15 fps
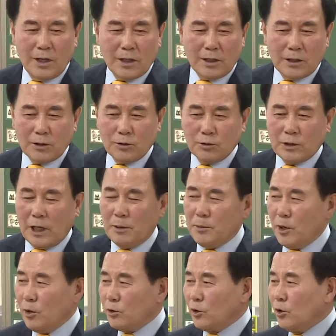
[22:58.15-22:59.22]
그리고 남의
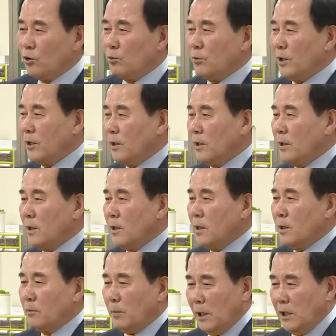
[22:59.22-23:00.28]
어려움에
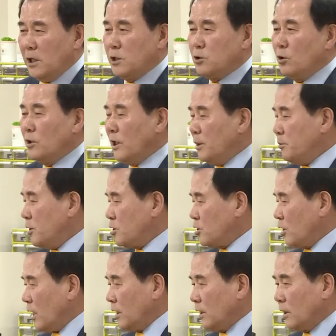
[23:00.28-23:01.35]
빨리 손 내밀
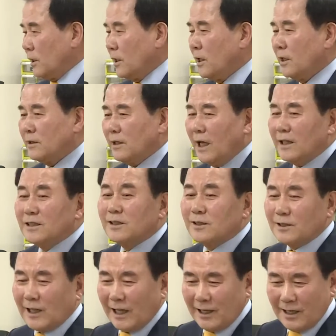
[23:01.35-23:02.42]
줄 아는
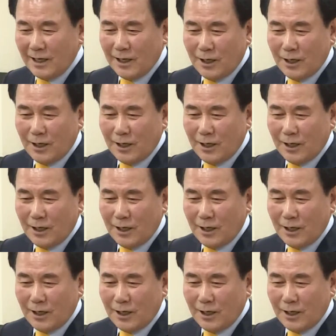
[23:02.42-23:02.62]
따뜻한